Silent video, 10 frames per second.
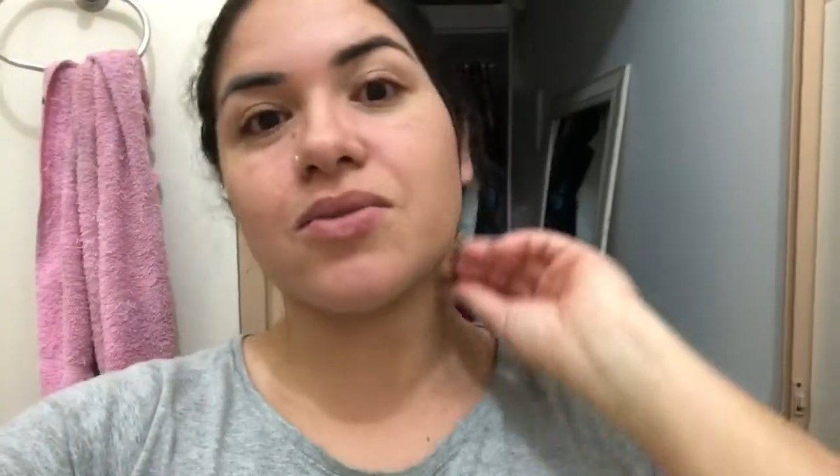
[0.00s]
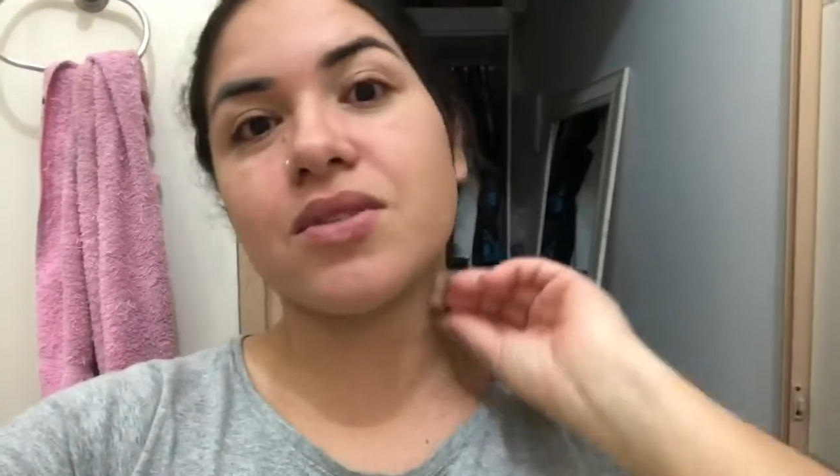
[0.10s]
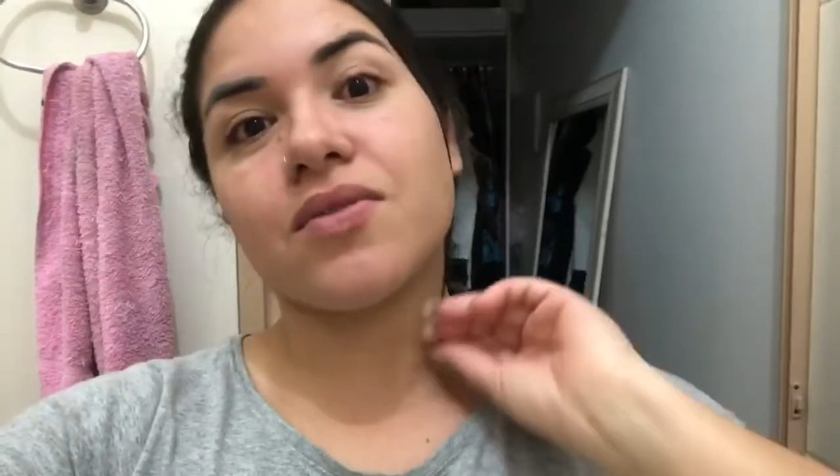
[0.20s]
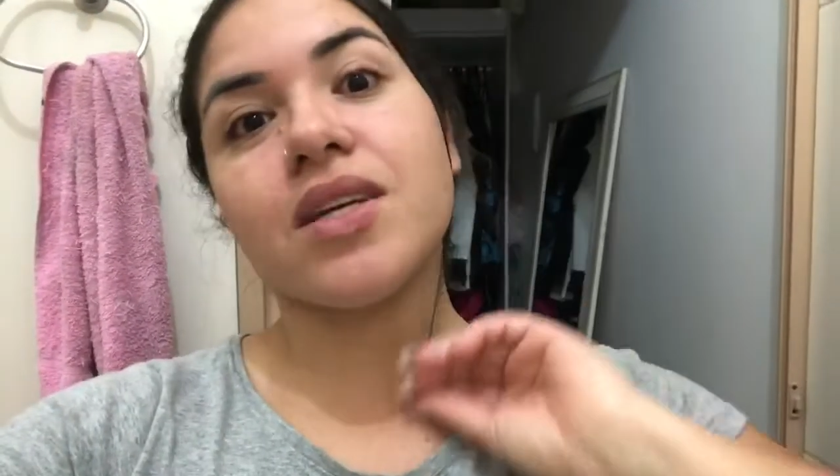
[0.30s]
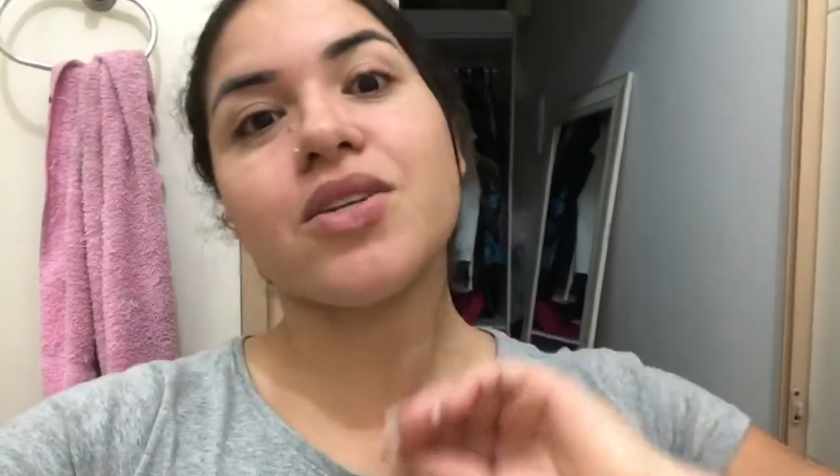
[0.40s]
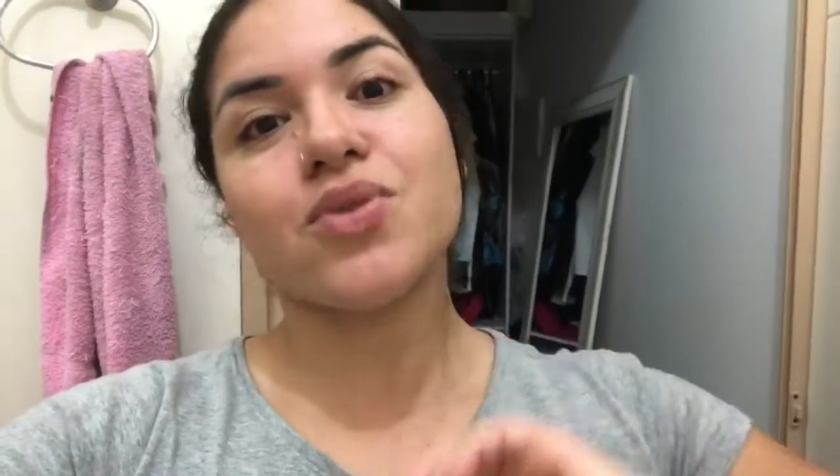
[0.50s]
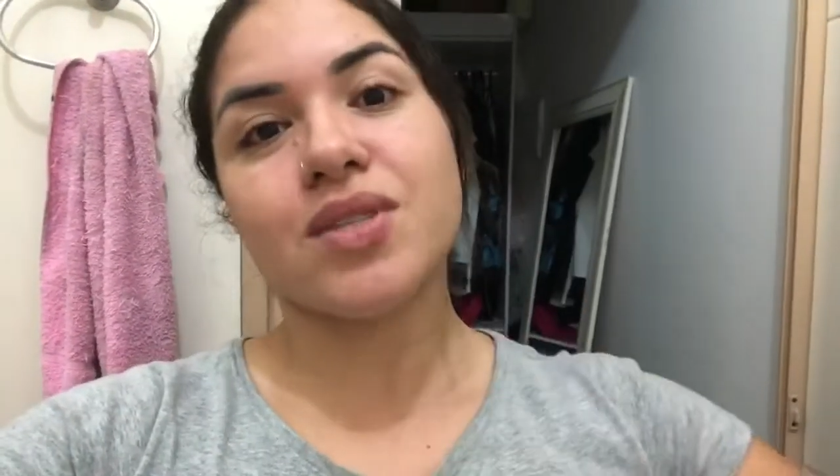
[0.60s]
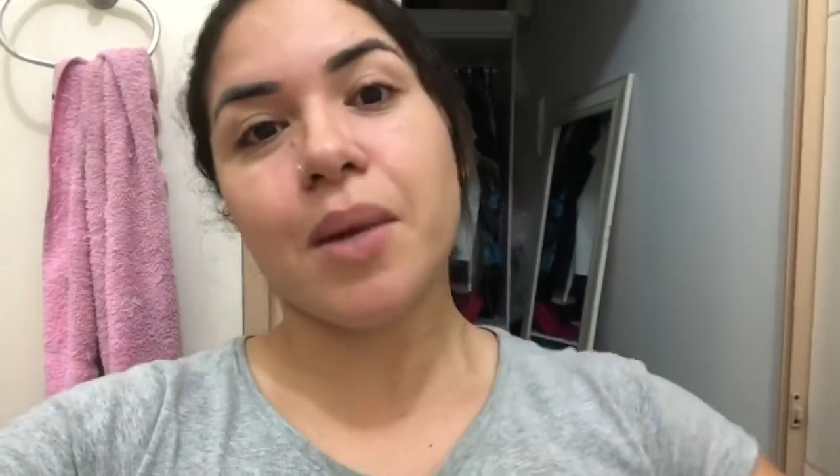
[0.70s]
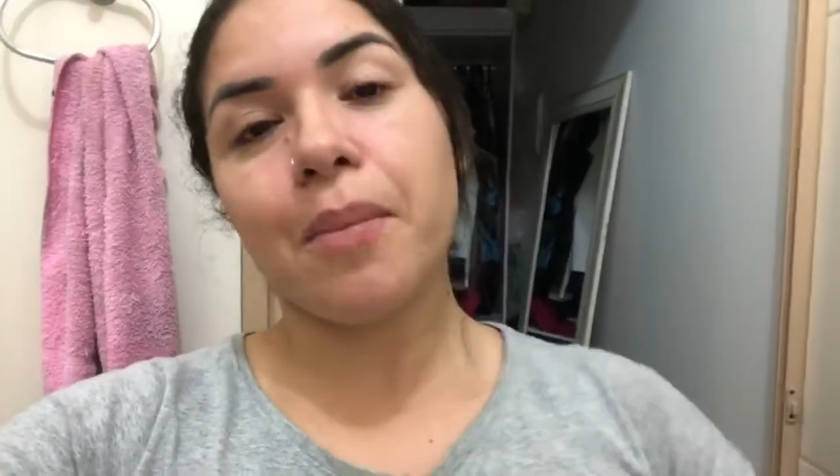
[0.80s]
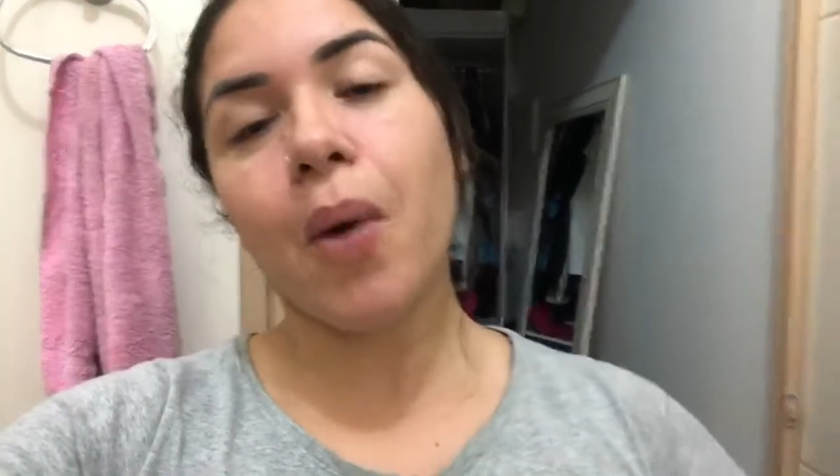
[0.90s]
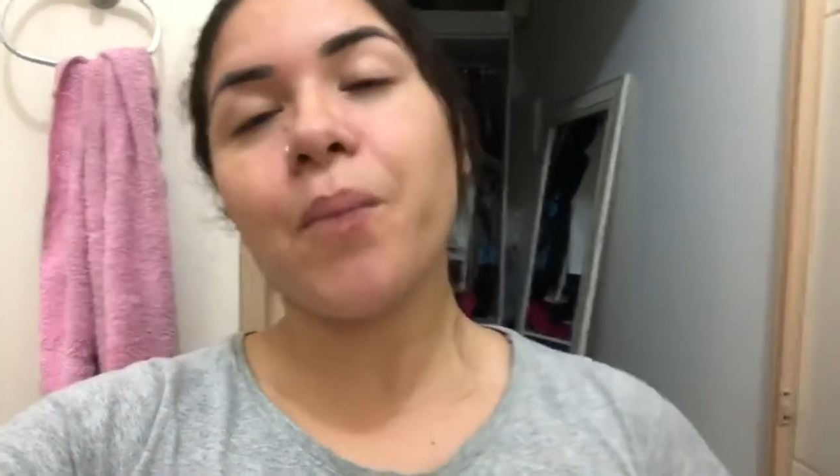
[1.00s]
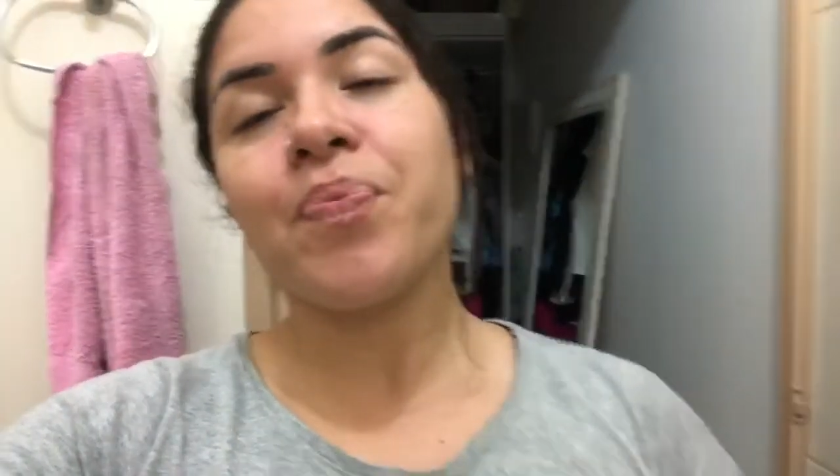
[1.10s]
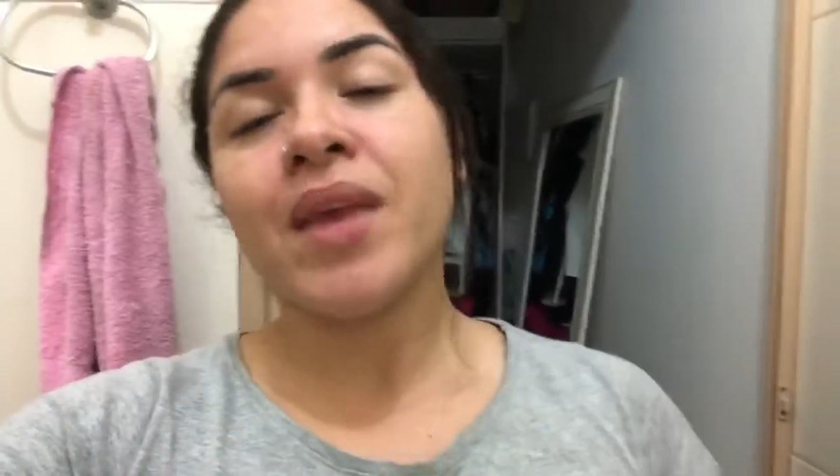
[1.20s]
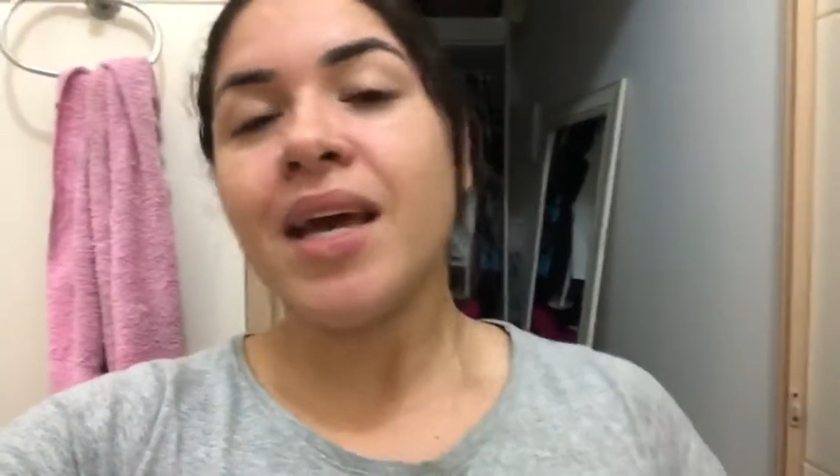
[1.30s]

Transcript: dos vídeos, tá bom?